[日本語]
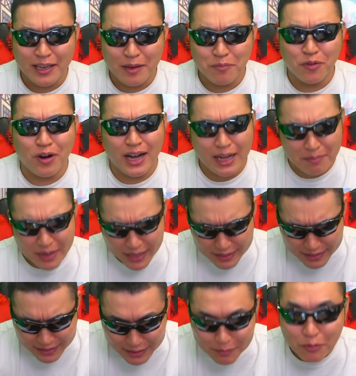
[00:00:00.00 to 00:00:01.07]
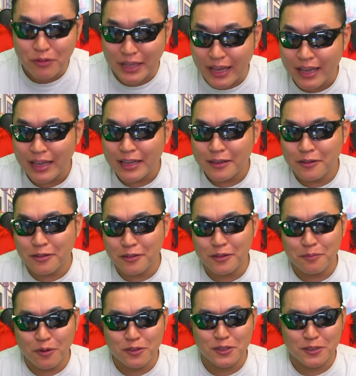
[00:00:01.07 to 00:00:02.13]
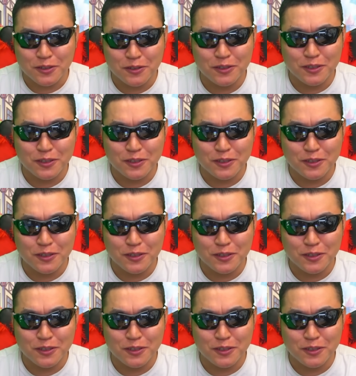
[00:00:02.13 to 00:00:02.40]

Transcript: もうあまりにもね、来るボス